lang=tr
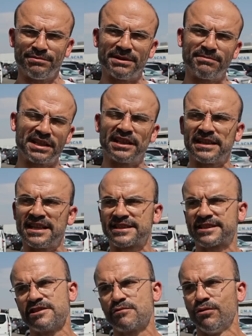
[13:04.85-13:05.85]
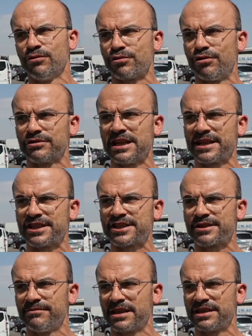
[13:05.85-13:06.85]
bizi biraz daha sıkı kontrolden
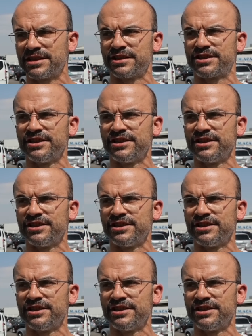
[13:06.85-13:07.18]
geçirmek